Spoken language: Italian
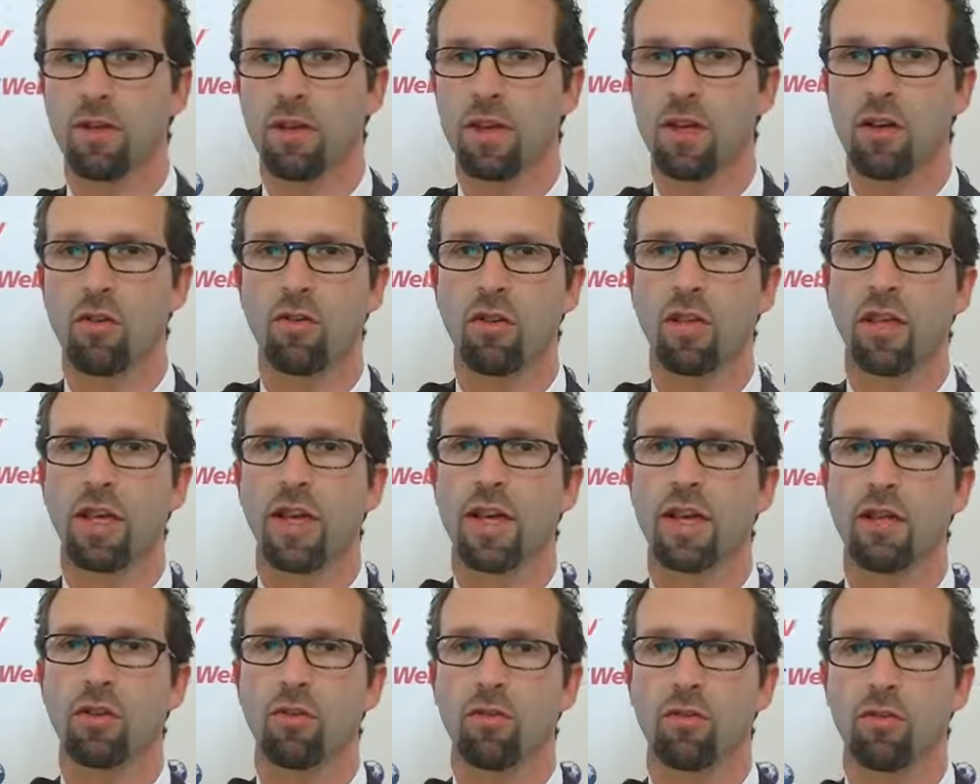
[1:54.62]
venga
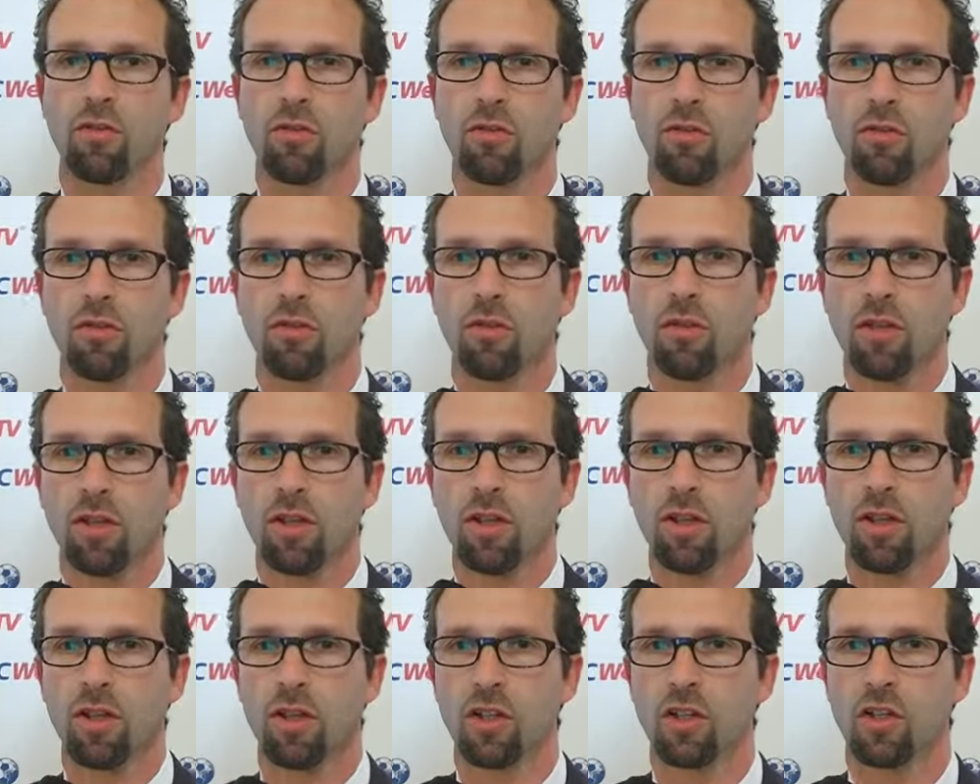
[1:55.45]
collegato
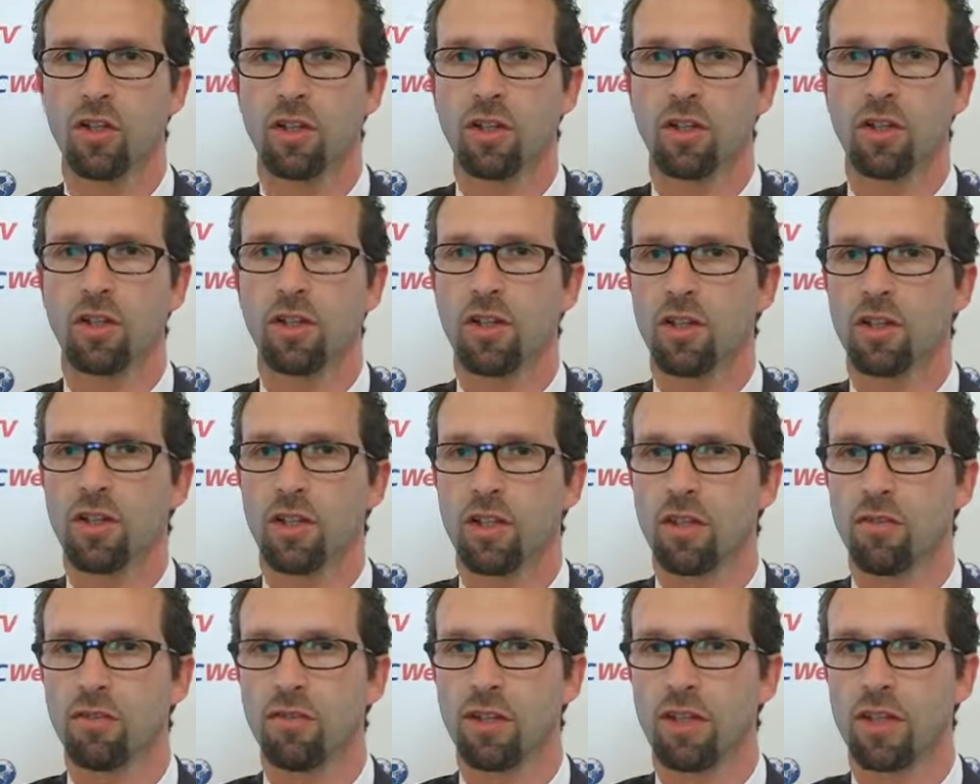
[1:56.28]
cert la
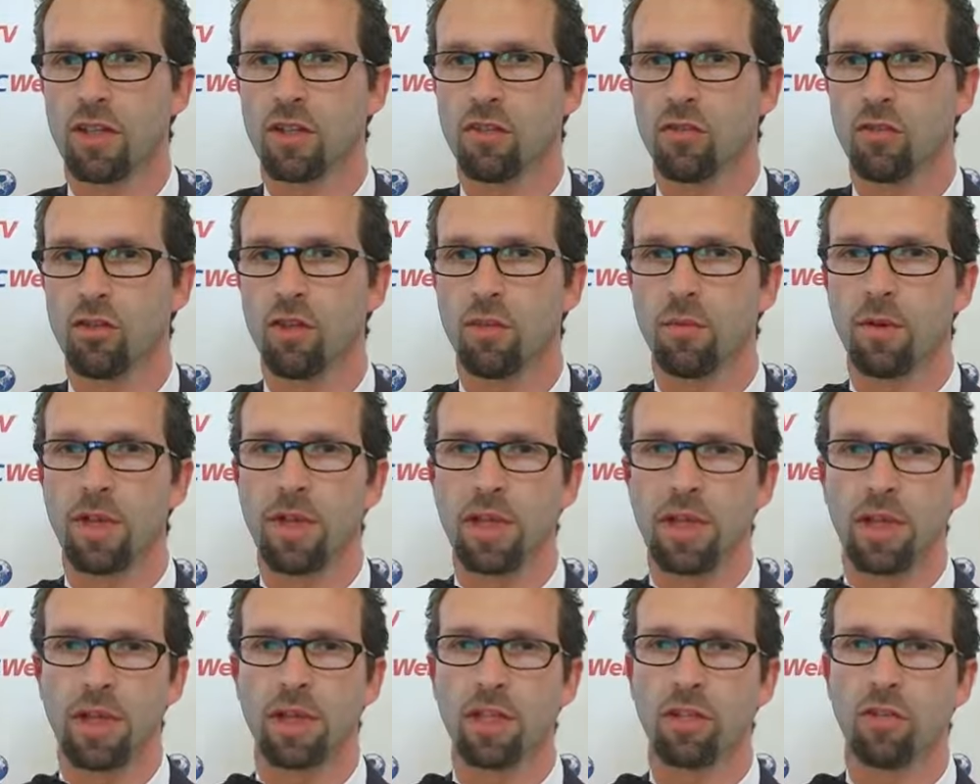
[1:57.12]
certificazione
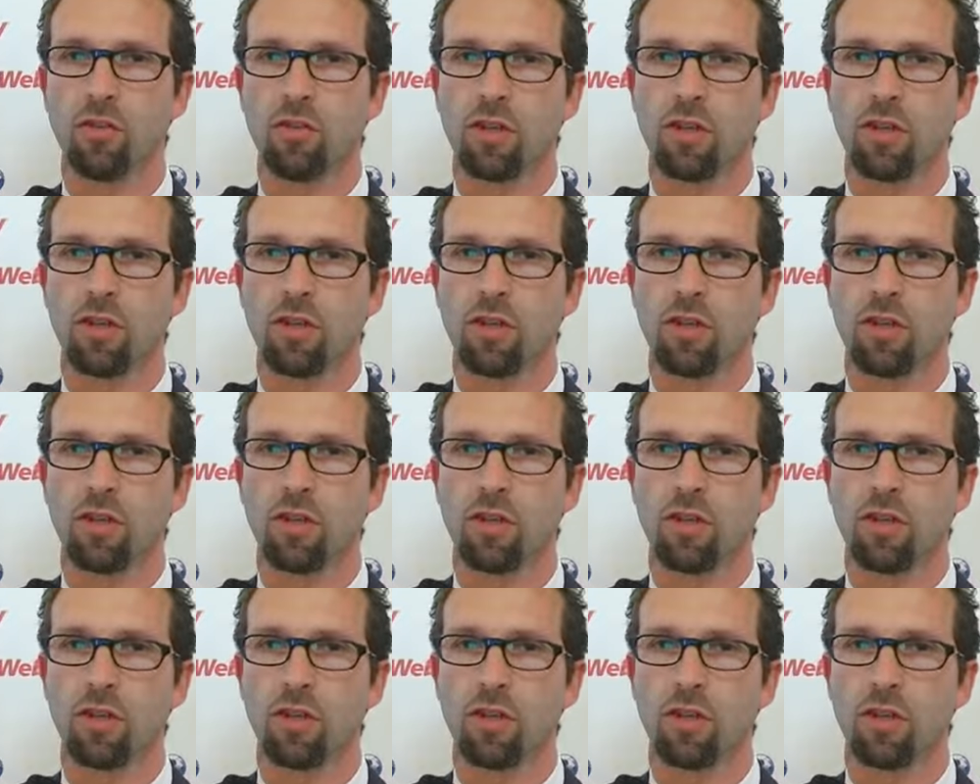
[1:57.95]
medica di